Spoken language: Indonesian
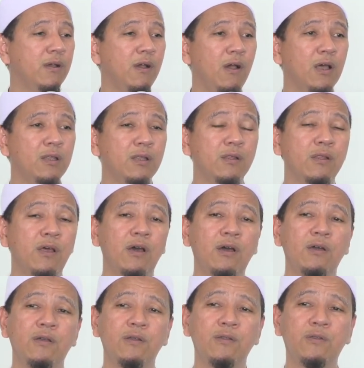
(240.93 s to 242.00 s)
Allah
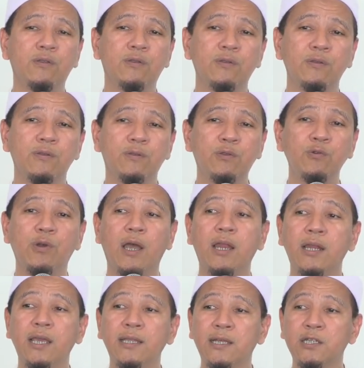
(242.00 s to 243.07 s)

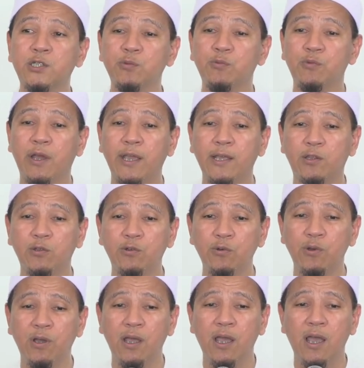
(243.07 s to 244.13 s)
Tuhan kita semua
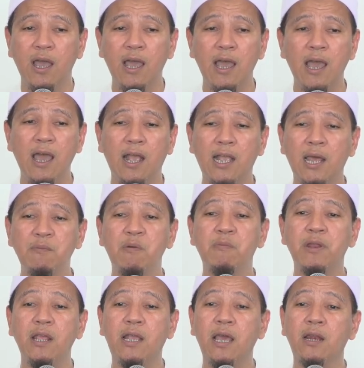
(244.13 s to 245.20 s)
itu akan
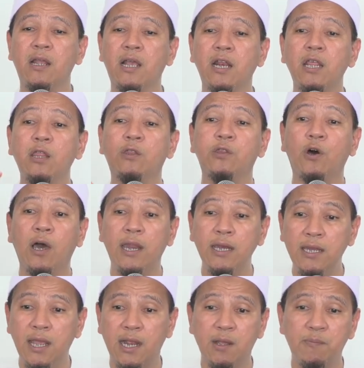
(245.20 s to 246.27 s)
memberikan
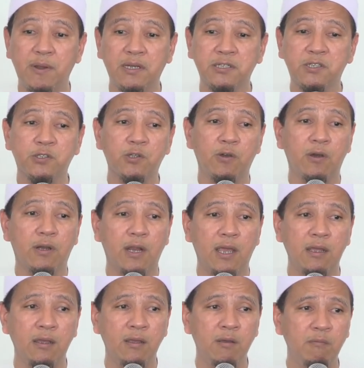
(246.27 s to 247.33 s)
keridhoannya kepada
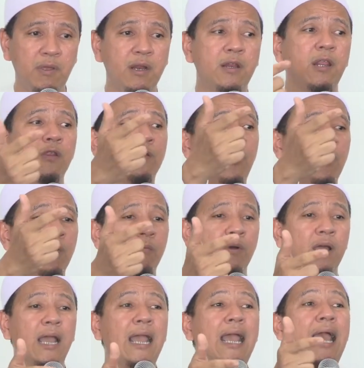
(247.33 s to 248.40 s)
seseorang min
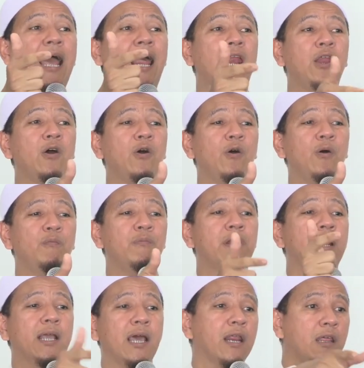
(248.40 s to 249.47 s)
ridhohum kalau
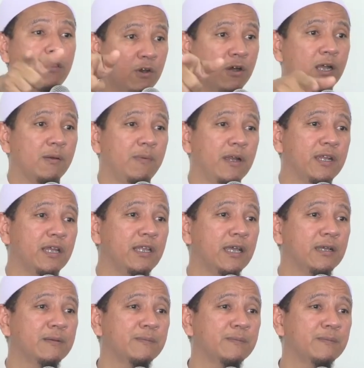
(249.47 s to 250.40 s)
mereka ridho kepadanya.